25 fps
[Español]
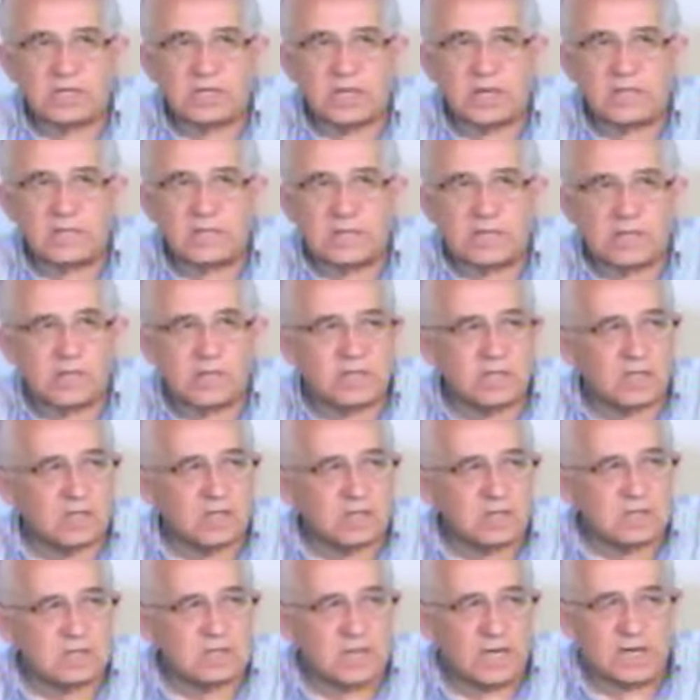ese
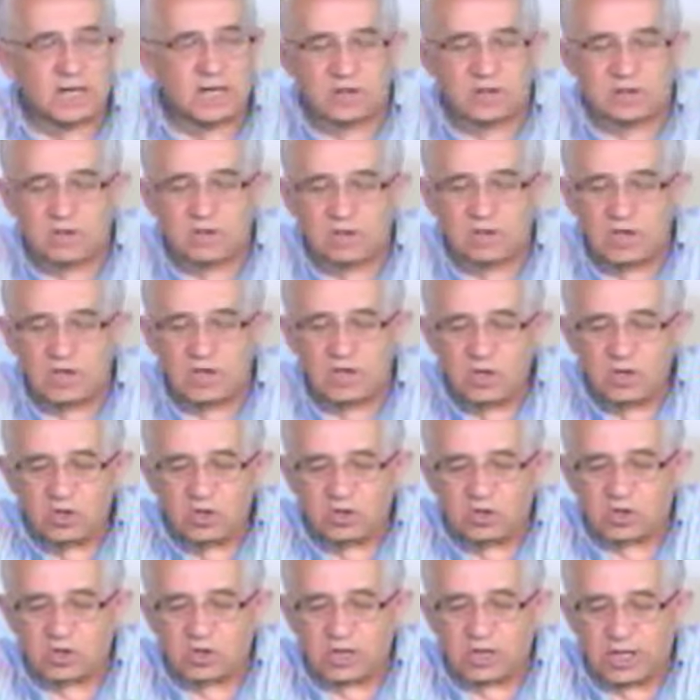ambiente cristiano
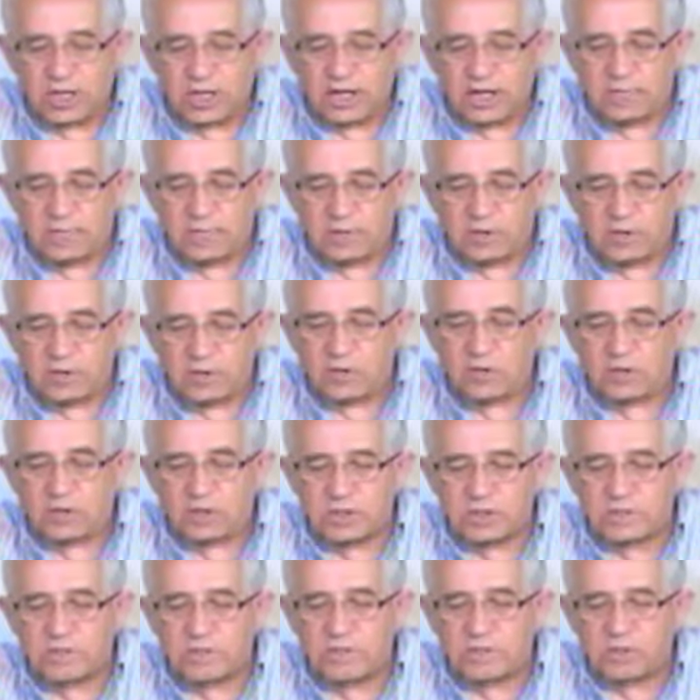donde haya podido
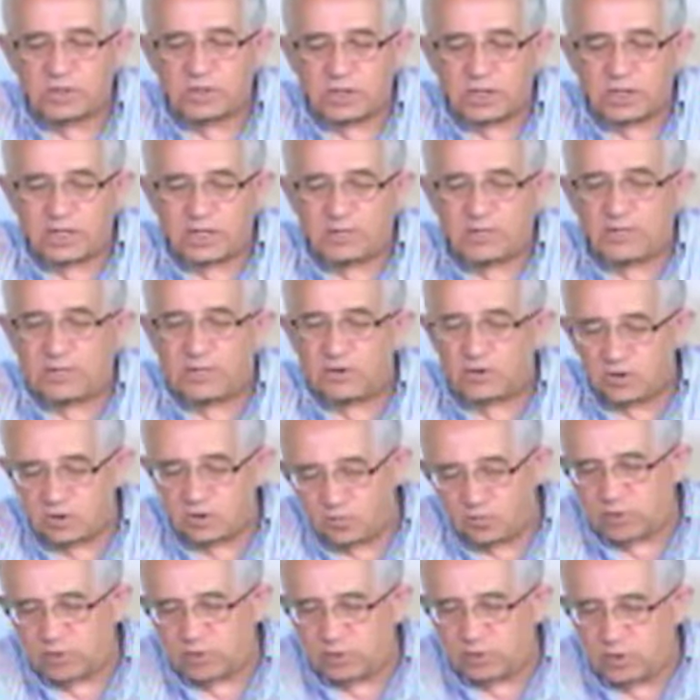recibir los
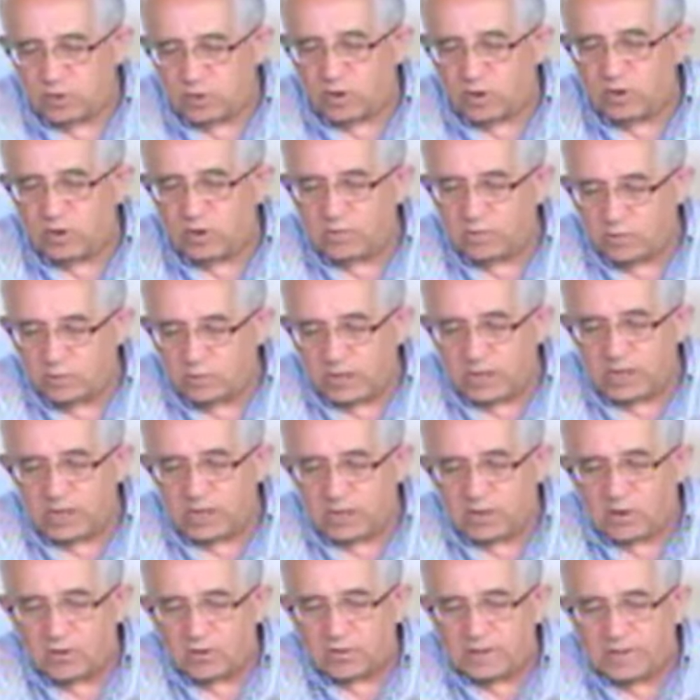sacramentos, pues luego
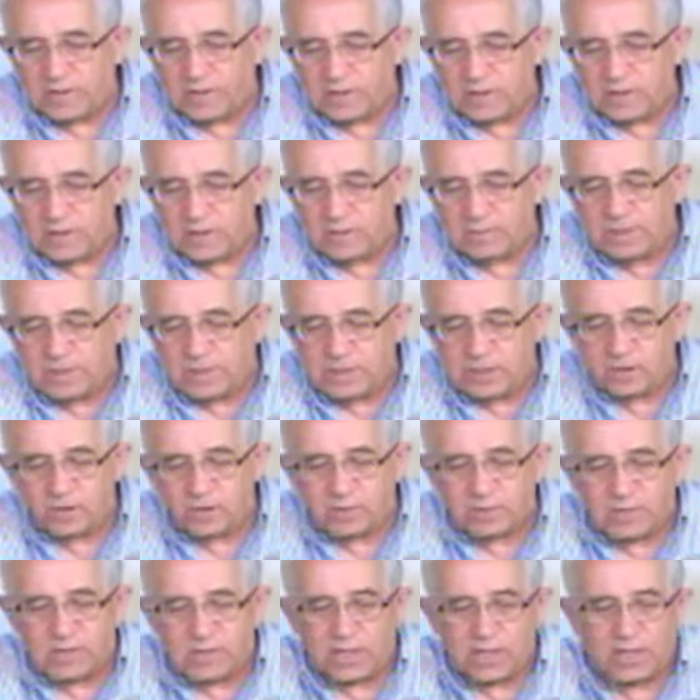viene, obviamente, para
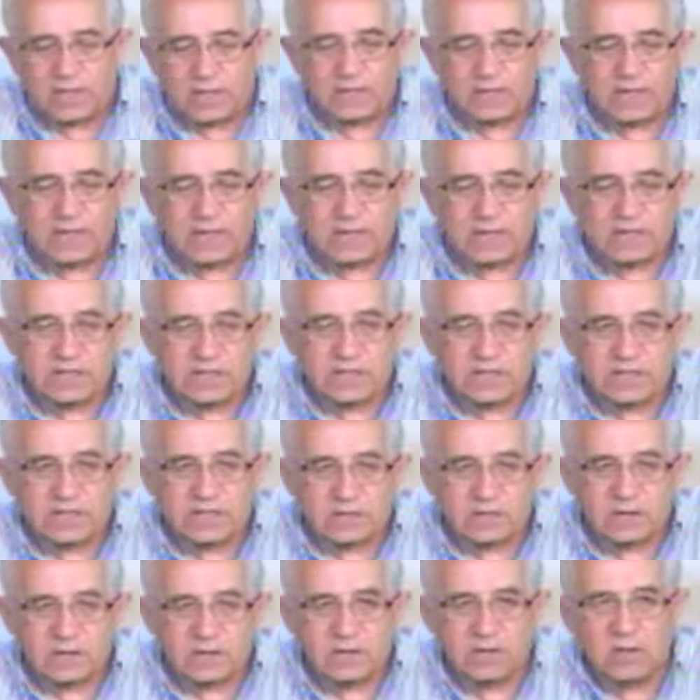eso viene la
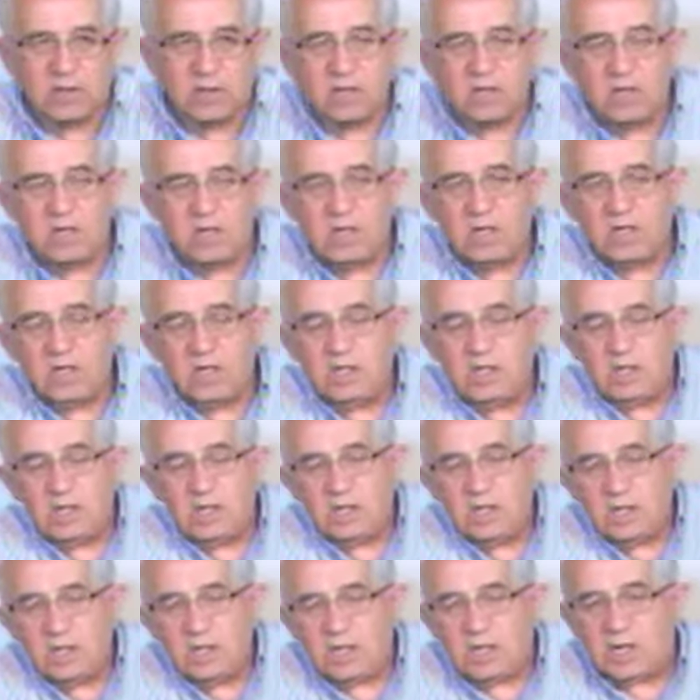evangelización
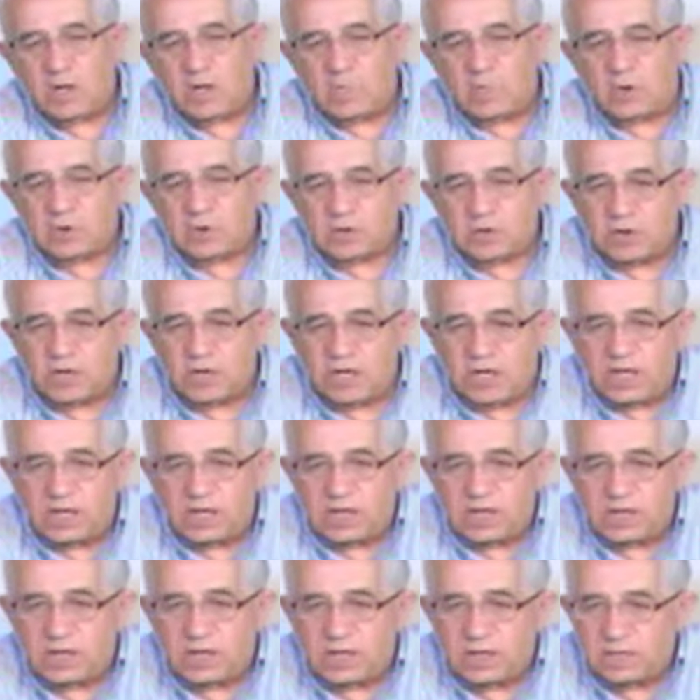y la
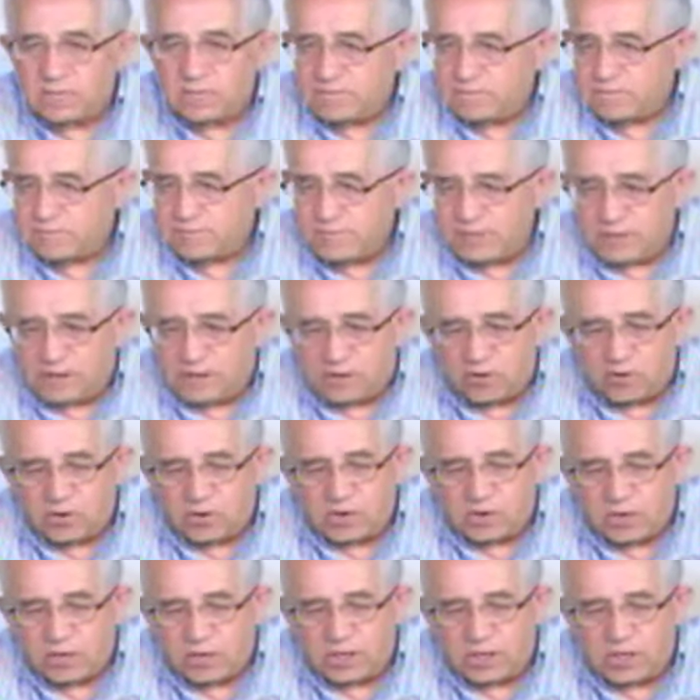oportunidad de de
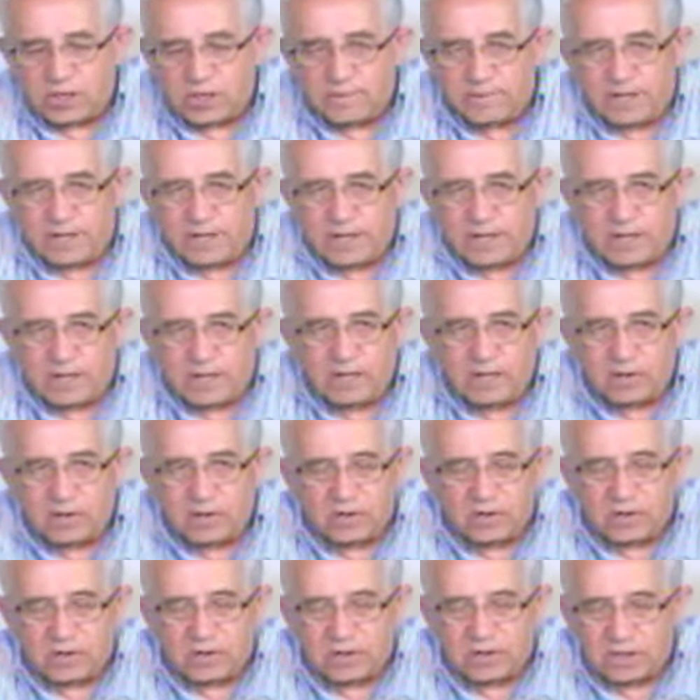conocer el
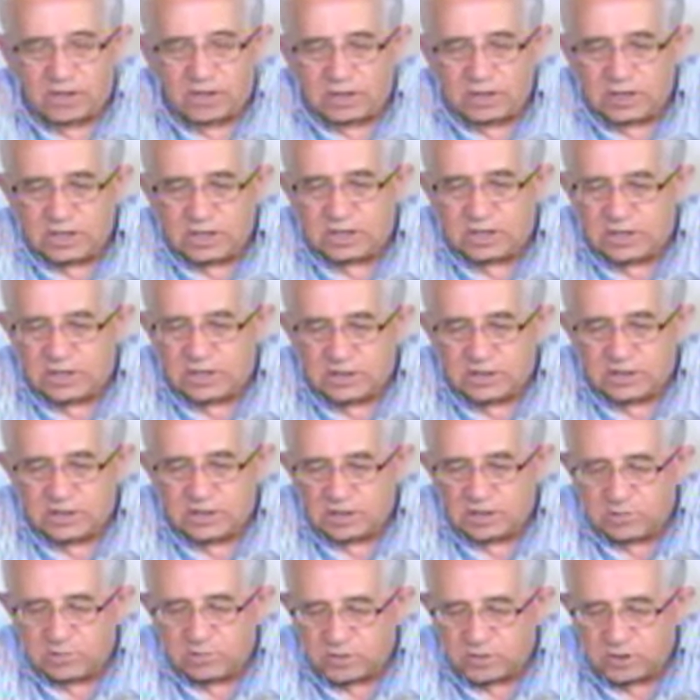Evangelio y etcétera.
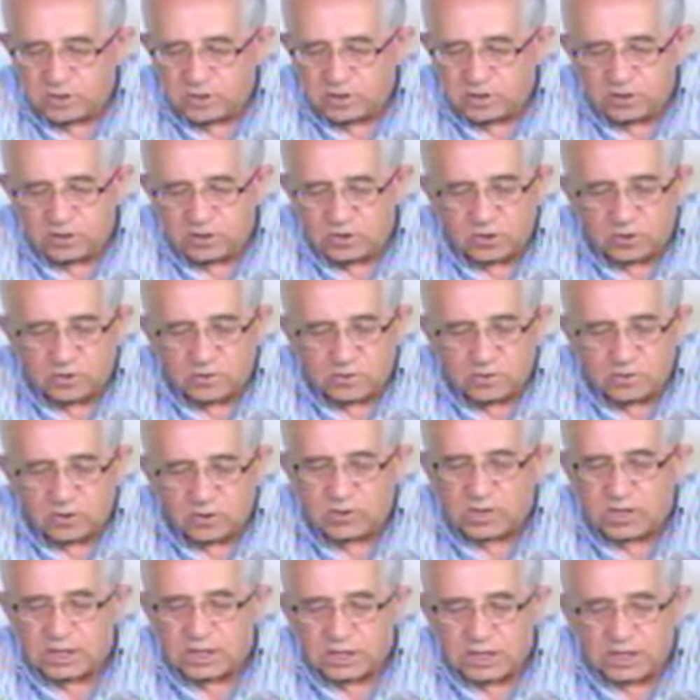Sí, pues eso es
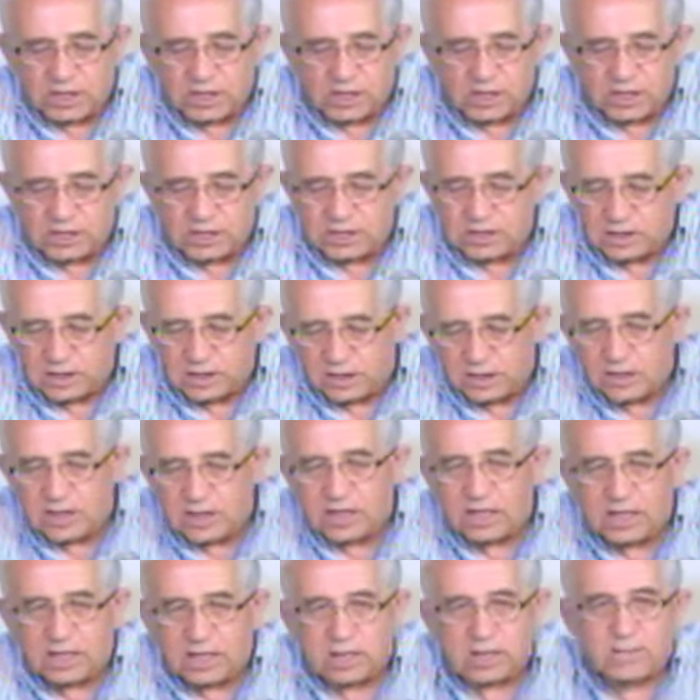otra tarea
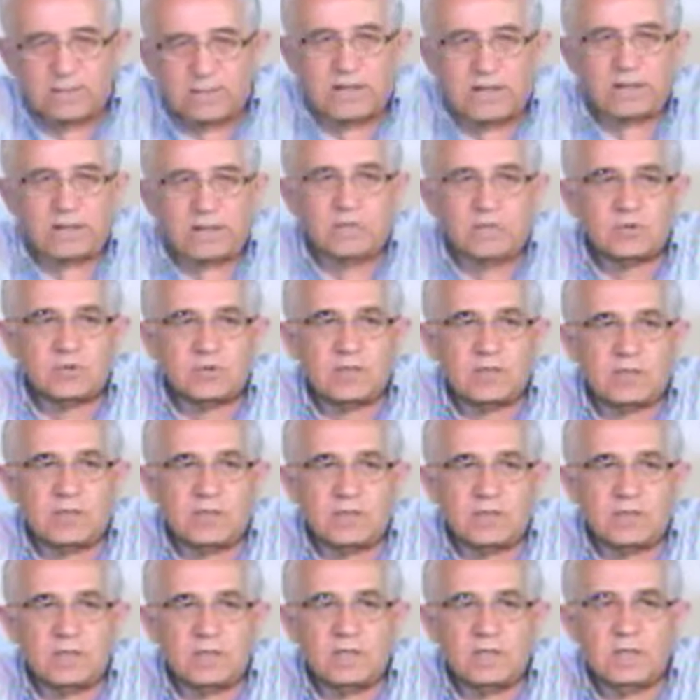distinta de la que hablaremos
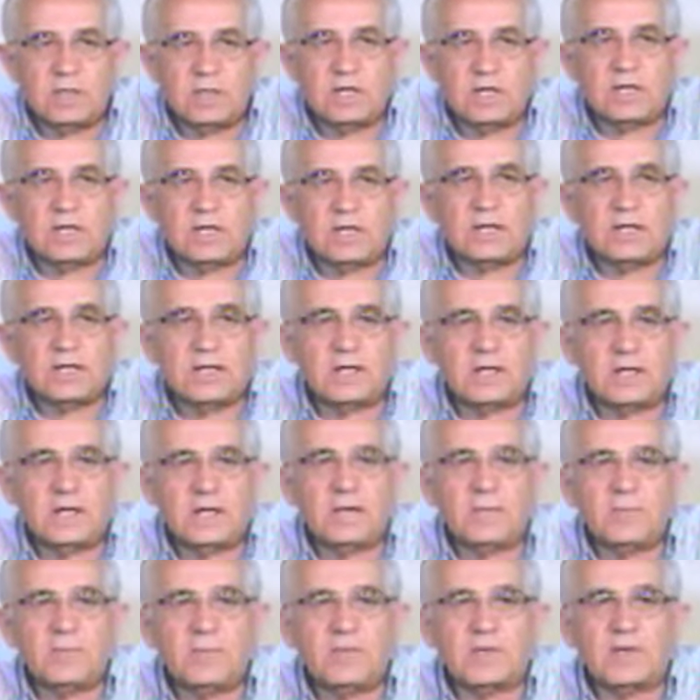eh, en adelante,
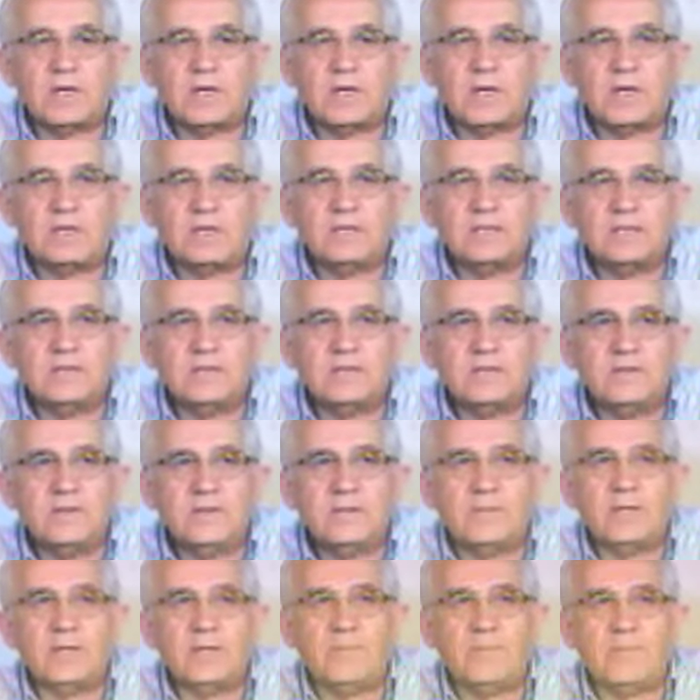porque ya es
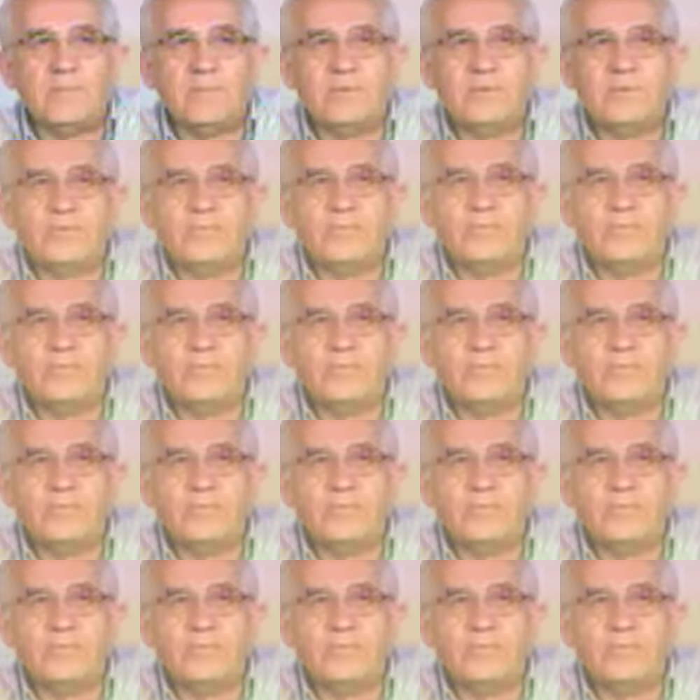el tiempo.